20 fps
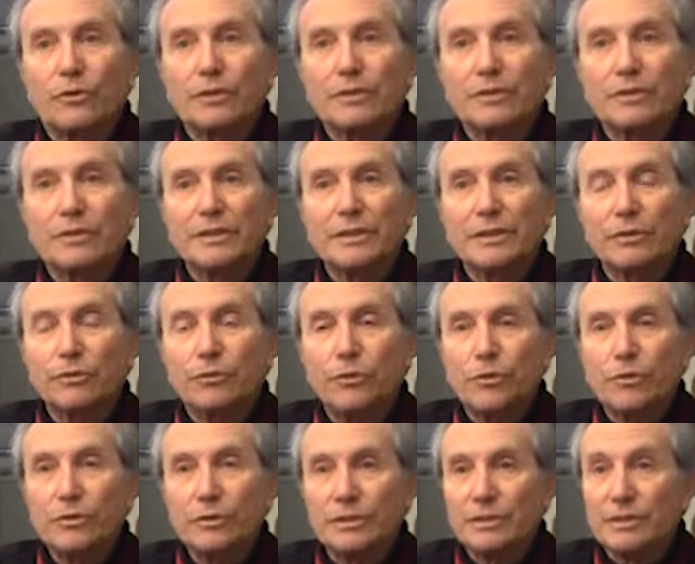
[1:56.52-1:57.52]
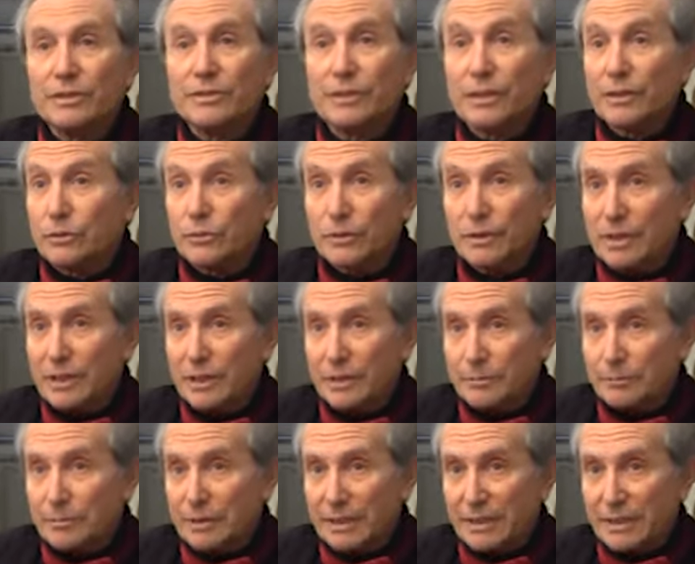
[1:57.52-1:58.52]
in luoghi di
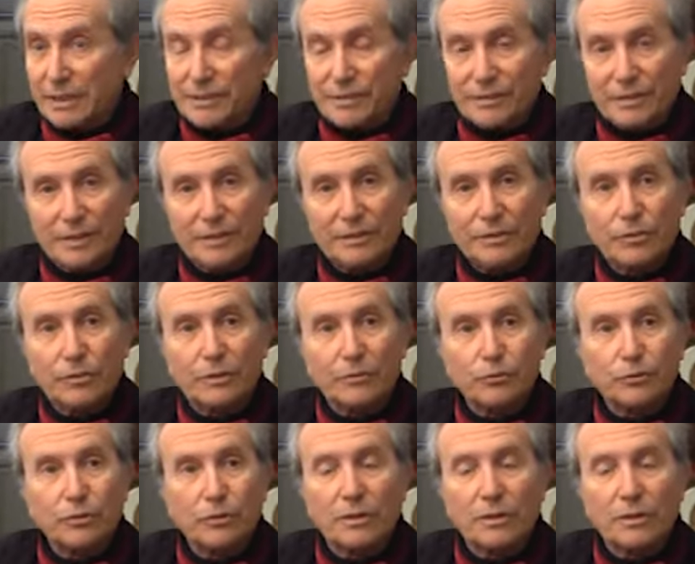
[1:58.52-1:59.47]
straordinaria bellezza. Io ho avuto